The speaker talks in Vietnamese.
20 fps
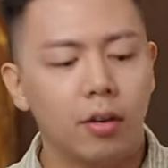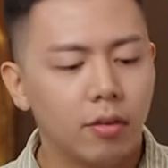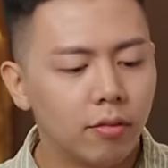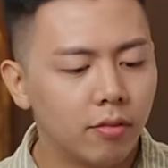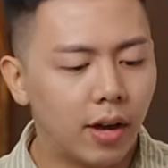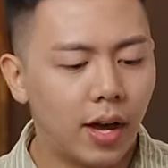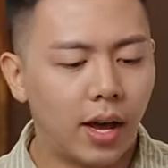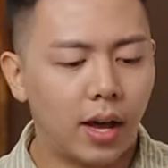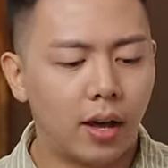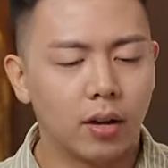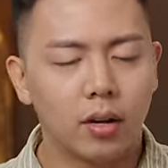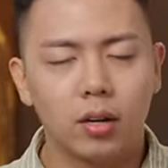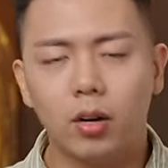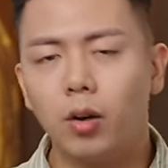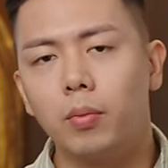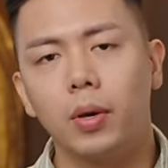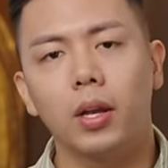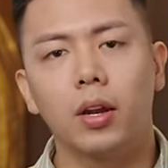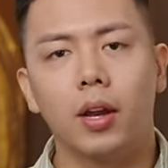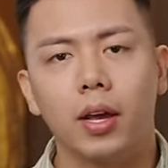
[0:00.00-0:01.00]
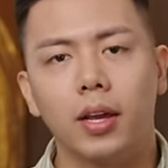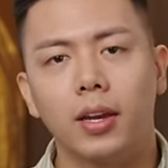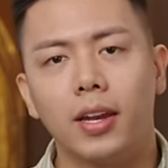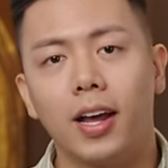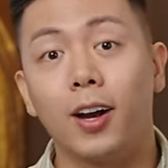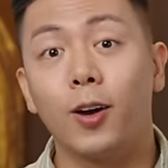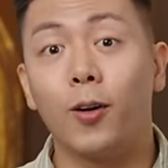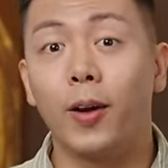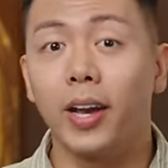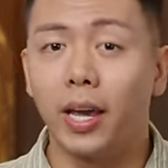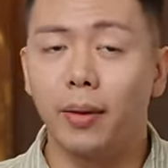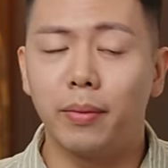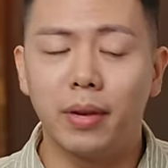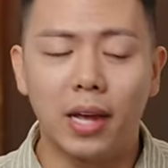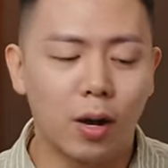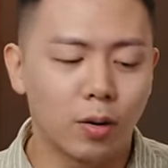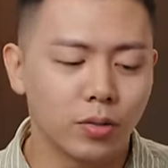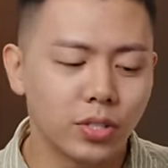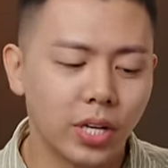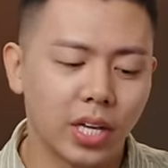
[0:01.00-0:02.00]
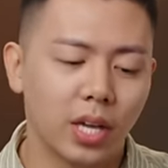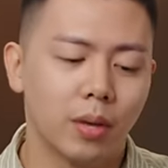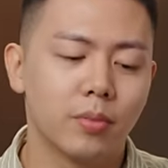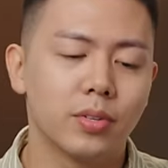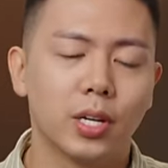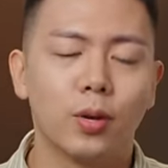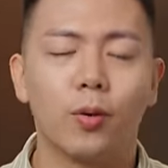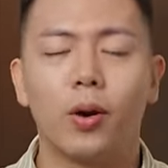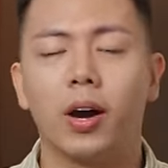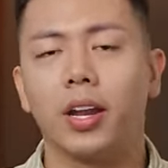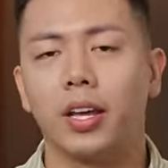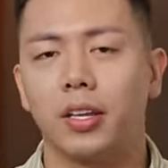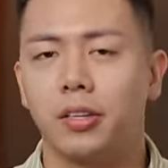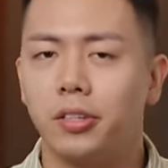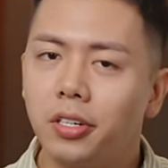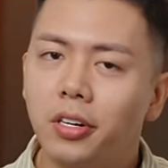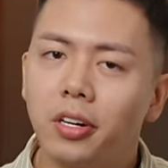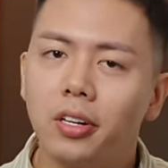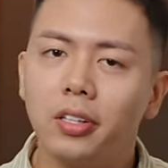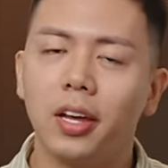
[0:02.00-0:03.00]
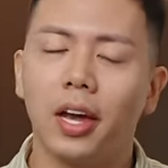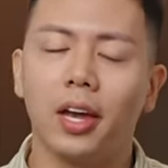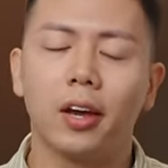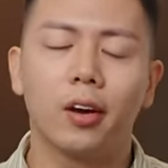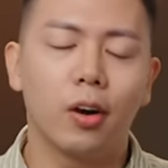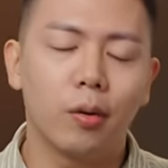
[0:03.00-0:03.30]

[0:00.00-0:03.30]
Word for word: và không biết ở đây đã có anh em nào trải nghiệm chai nước hoa này chưa thì hãy